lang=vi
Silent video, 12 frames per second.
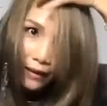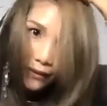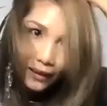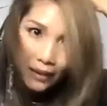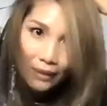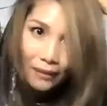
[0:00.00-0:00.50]
vào
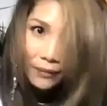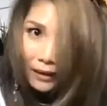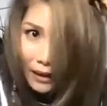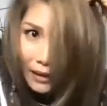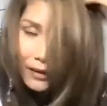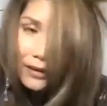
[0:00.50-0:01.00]
ha
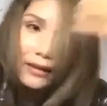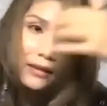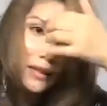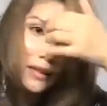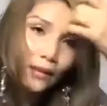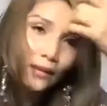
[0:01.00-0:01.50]
anh chị cứ
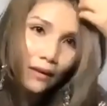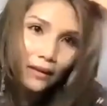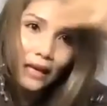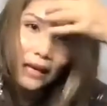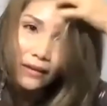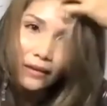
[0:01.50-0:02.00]
xịt cho nó
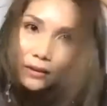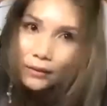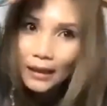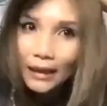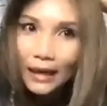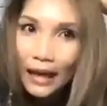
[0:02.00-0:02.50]
sát vào trong
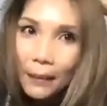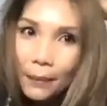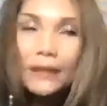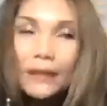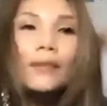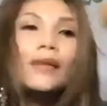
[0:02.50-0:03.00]
cái khác á